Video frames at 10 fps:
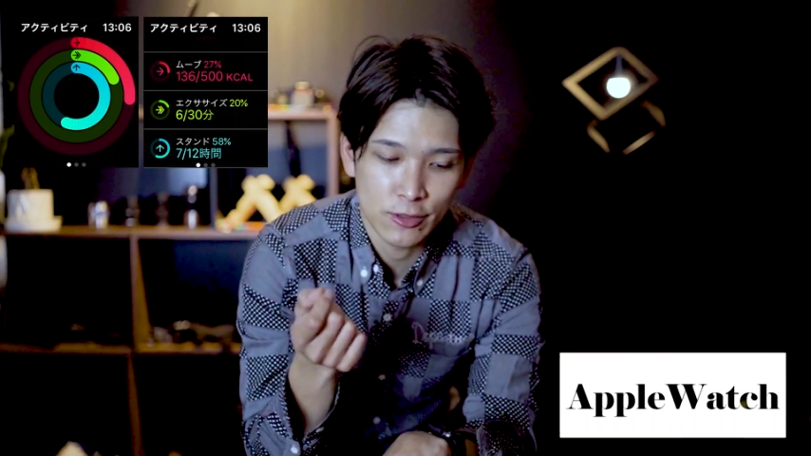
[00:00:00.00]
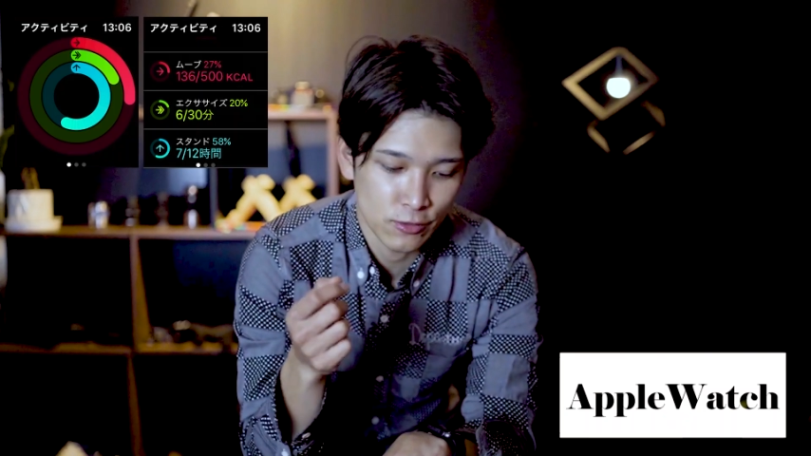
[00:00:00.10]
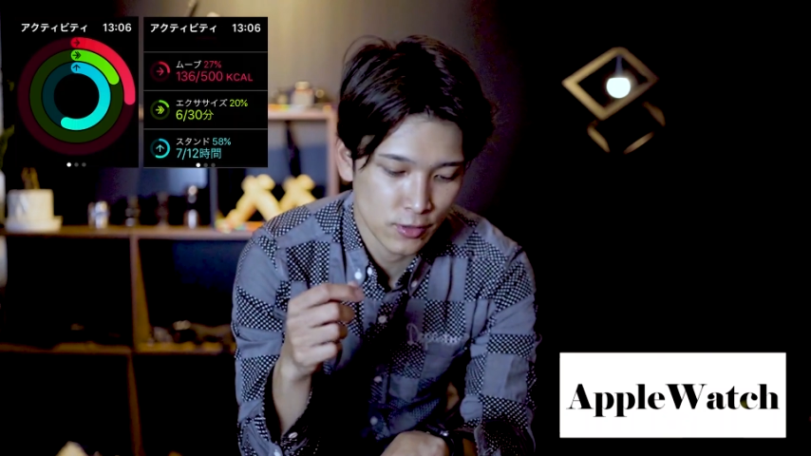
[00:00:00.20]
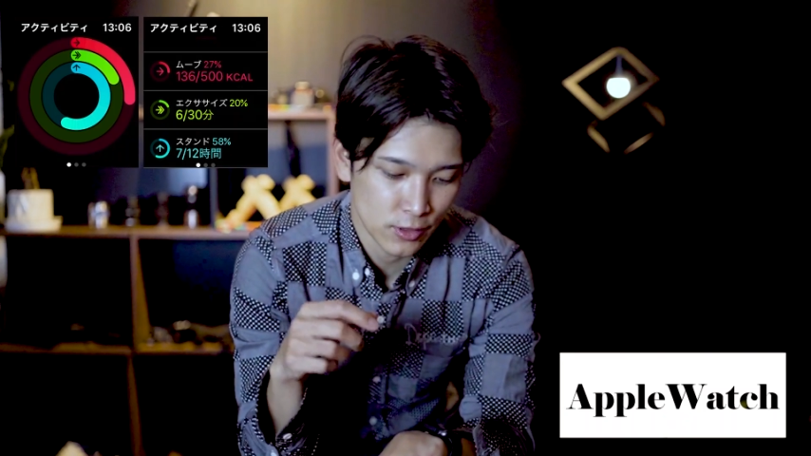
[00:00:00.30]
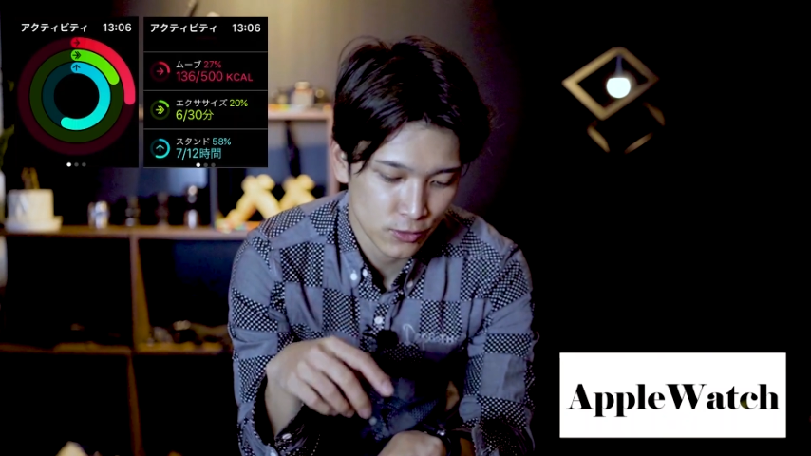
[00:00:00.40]

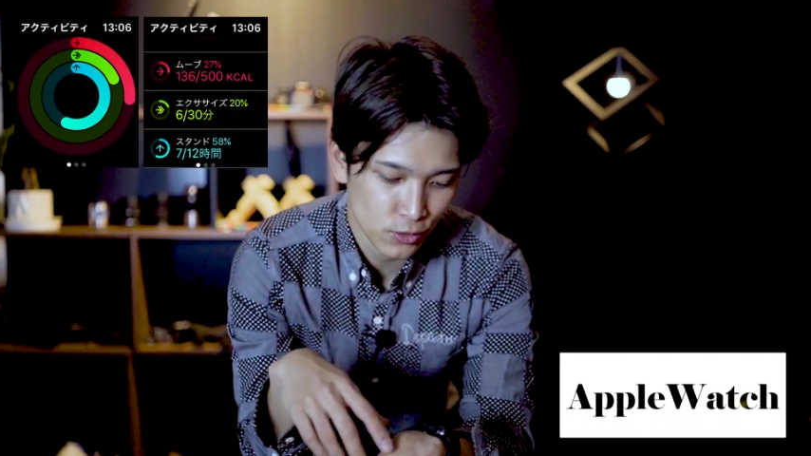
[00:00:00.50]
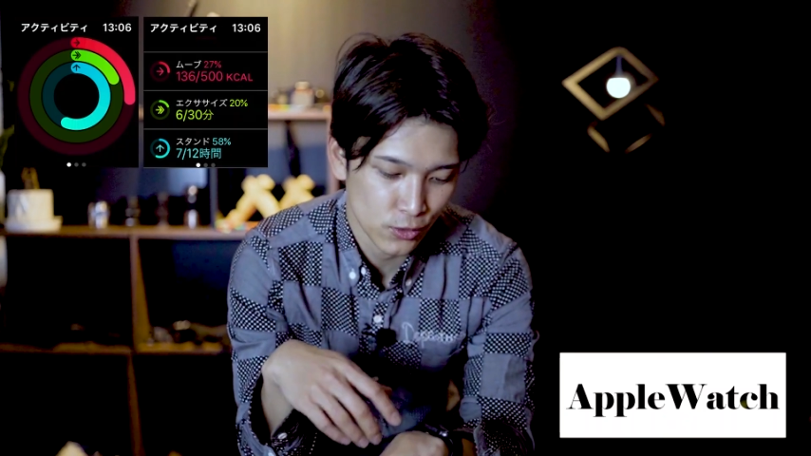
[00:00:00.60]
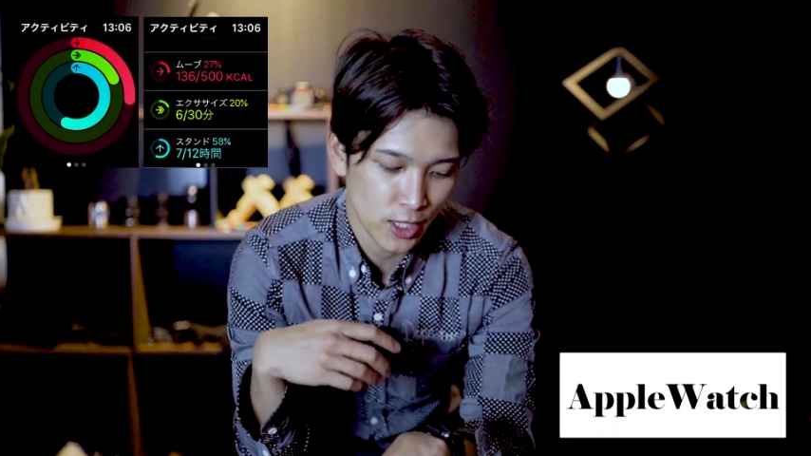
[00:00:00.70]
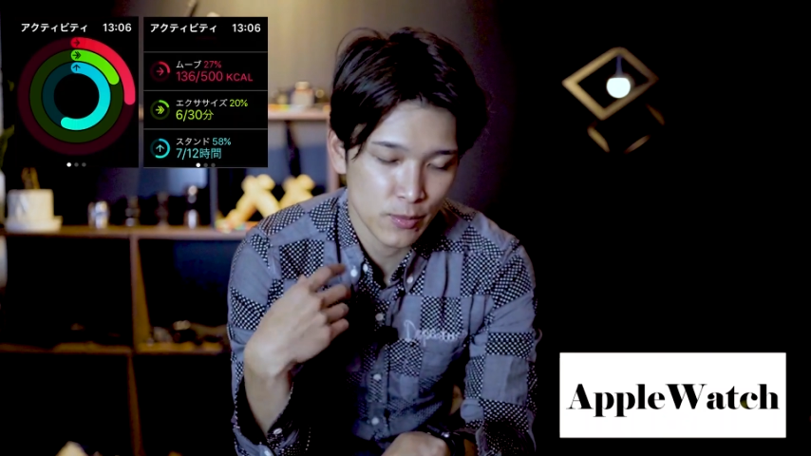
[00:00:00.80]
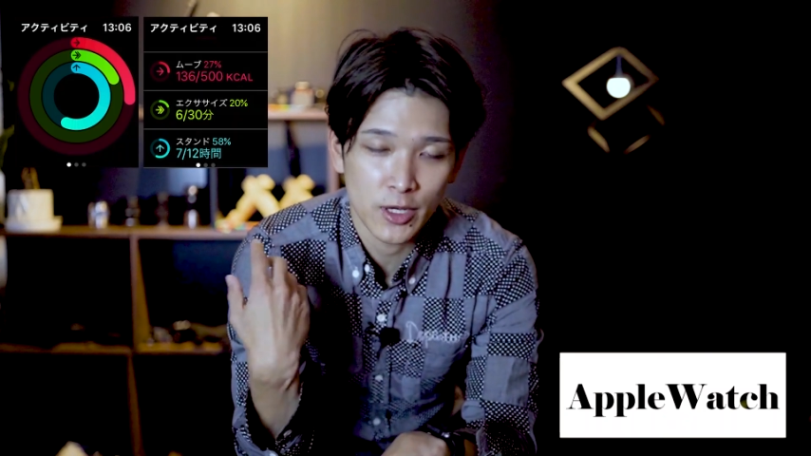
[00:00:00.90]
くっていうちょっ
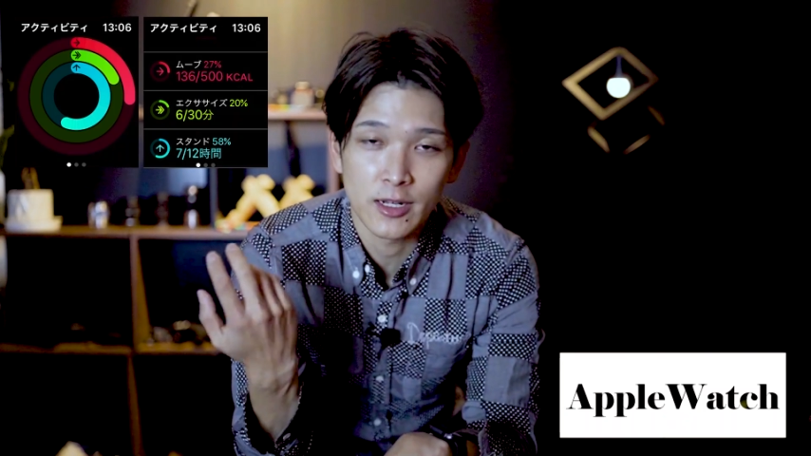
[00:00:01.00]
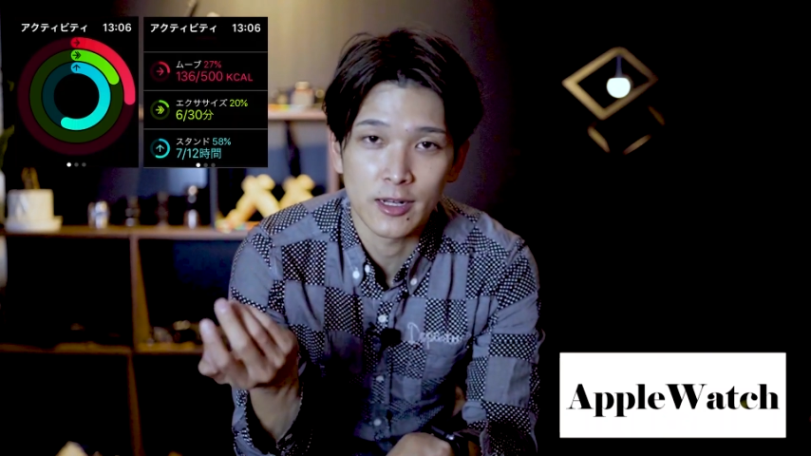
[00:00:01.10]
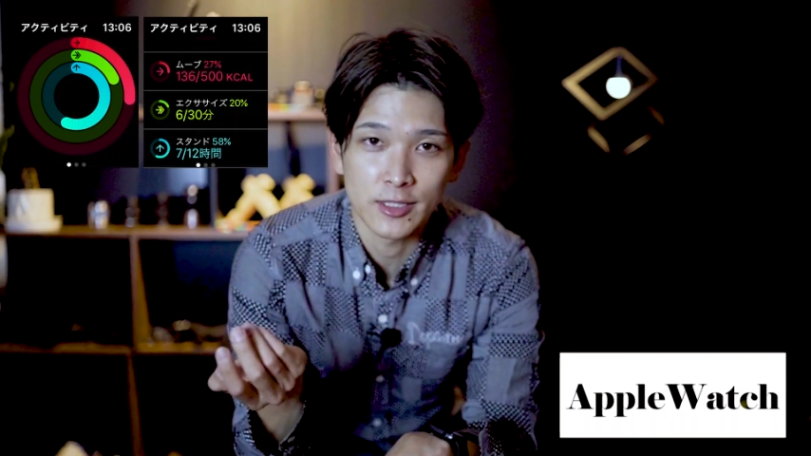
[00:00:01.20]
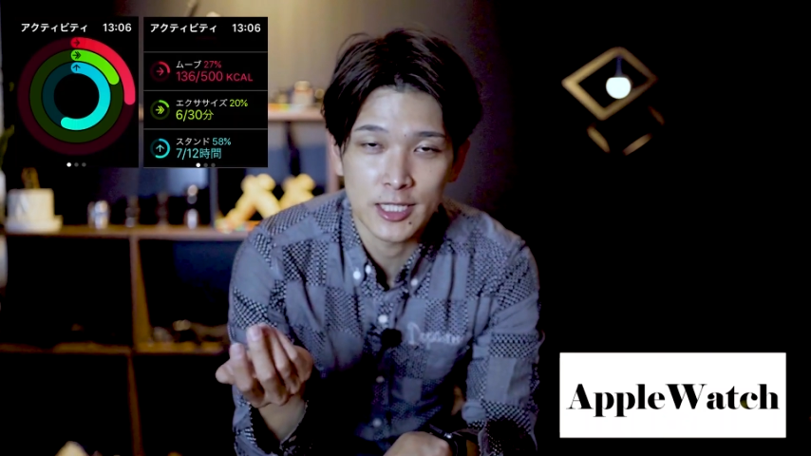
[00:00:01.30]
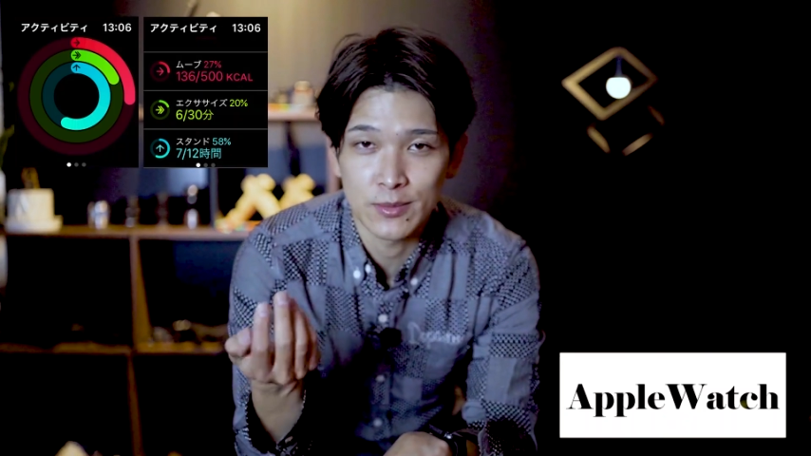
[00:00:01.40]
とゲーム感
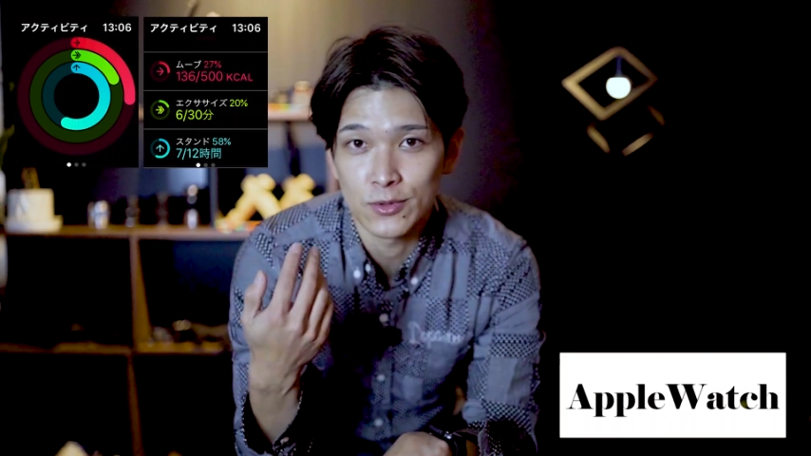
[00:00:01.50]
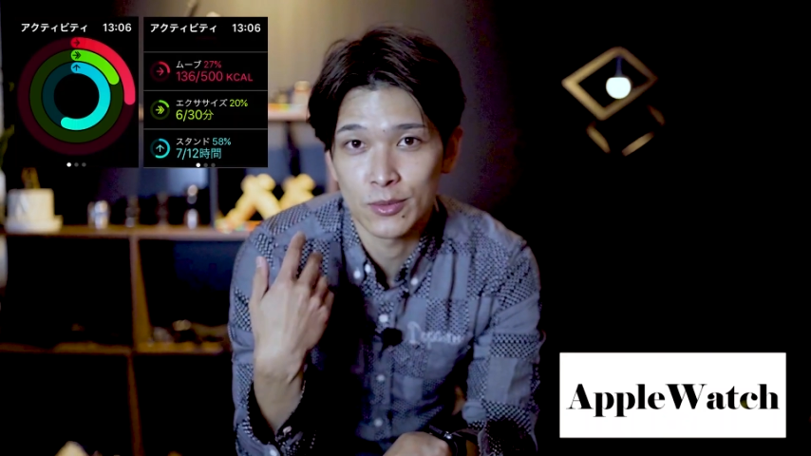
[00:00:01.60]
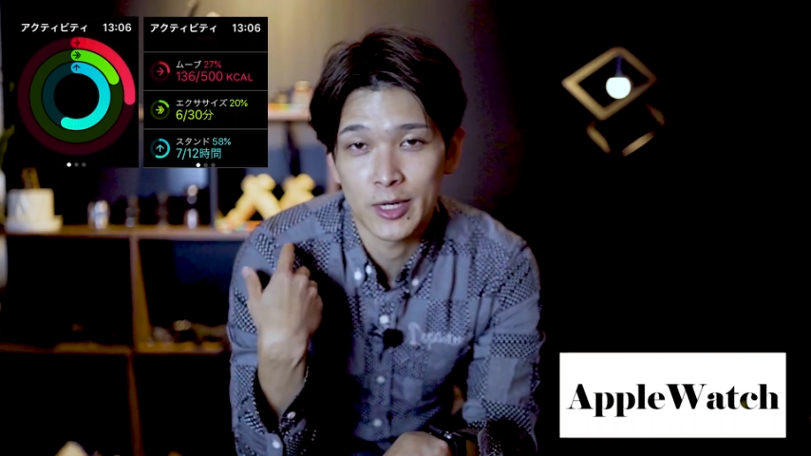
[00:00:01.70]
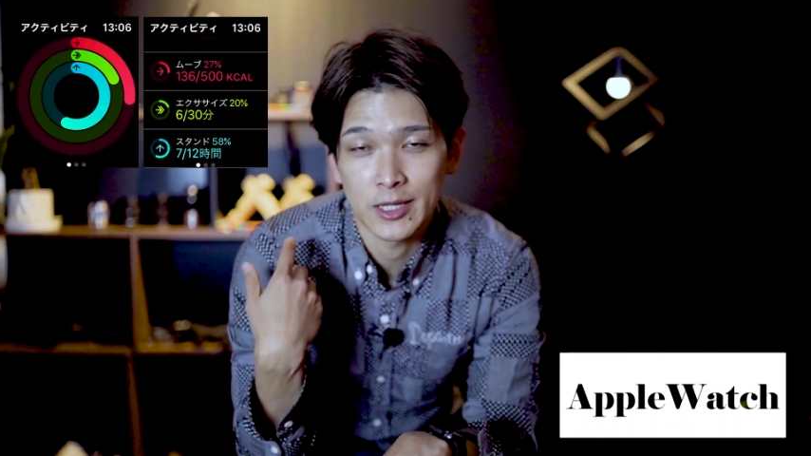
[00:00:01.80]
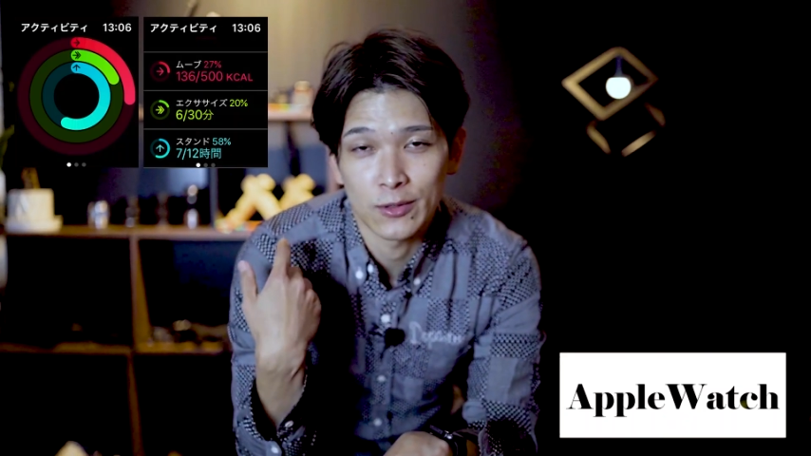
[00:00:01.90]
覚で自分
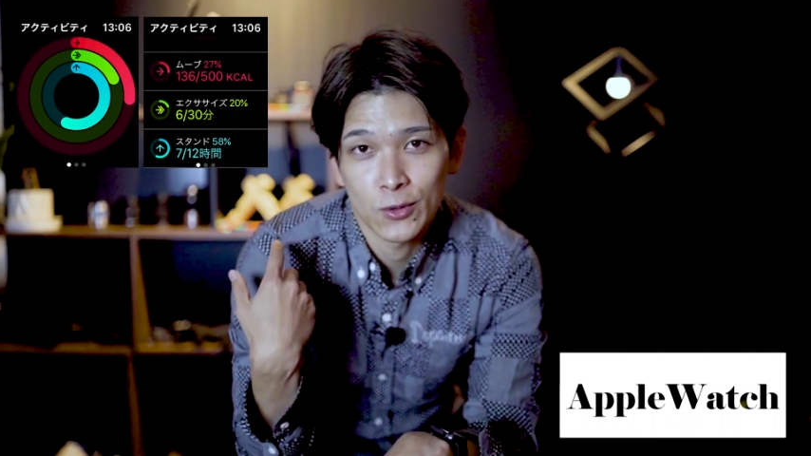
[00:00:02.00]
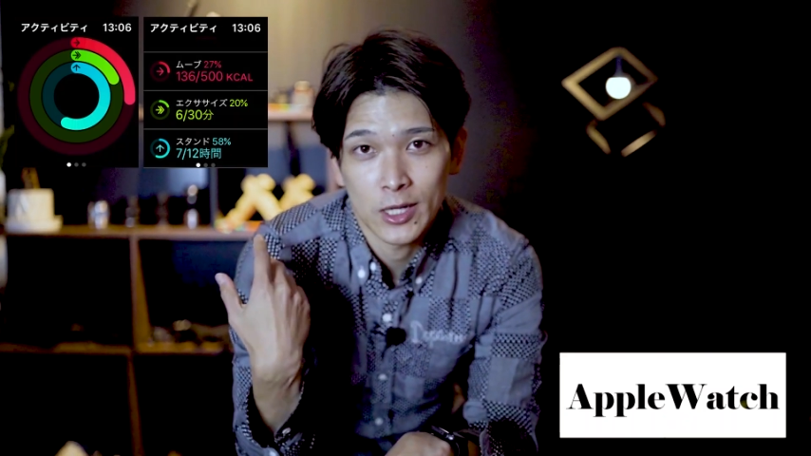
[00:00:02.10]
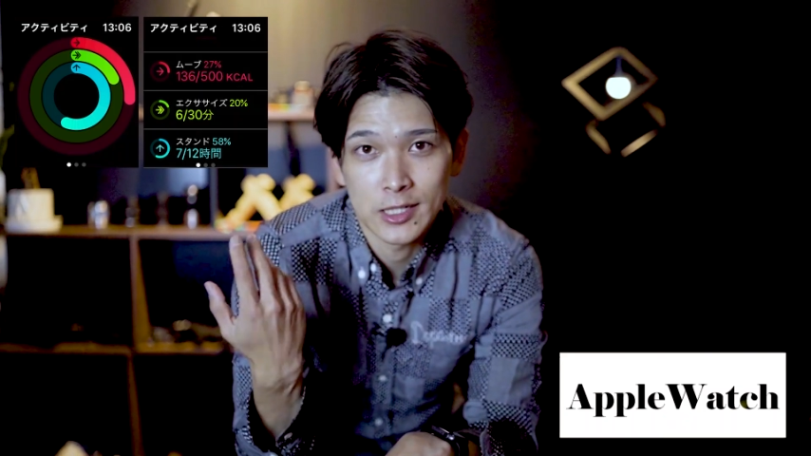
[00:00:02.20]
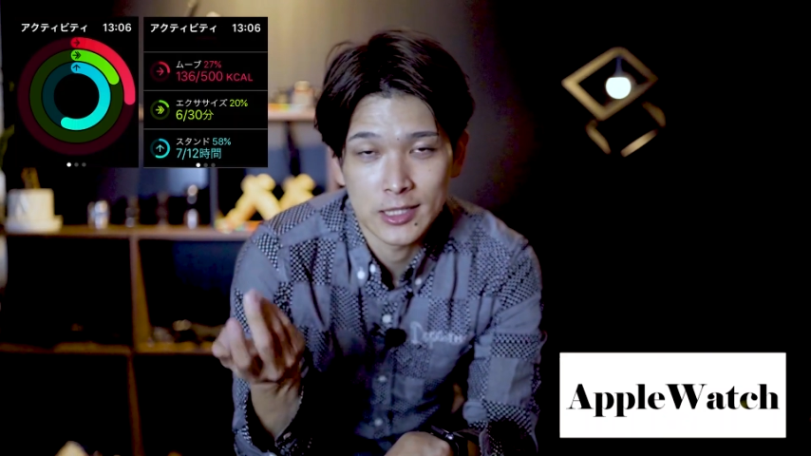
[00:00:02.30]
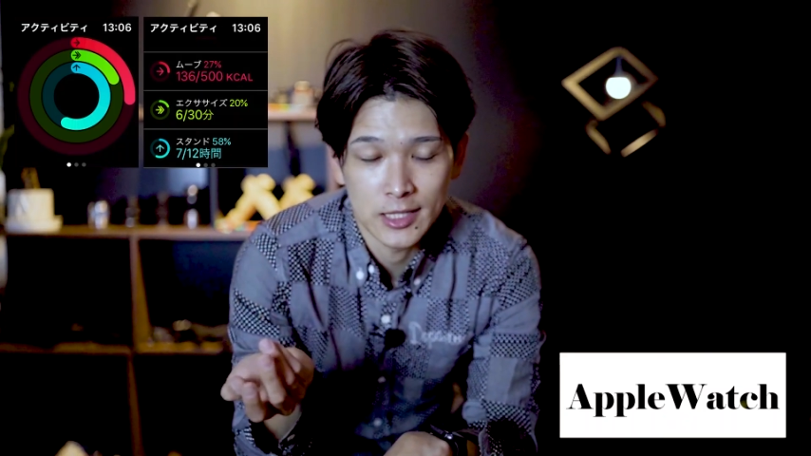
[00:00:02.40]
のバイタルを管理